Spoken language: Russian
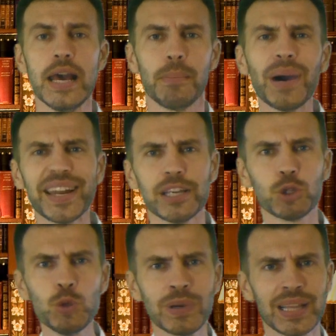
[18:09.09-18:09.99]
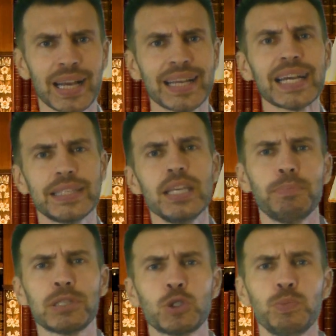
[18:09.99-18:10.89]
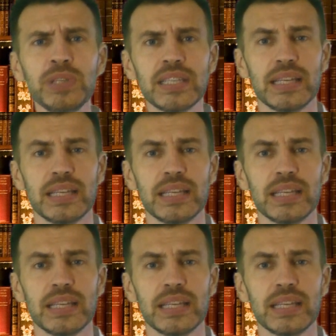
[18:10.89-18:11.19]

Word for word: Марья думала, как ей поступить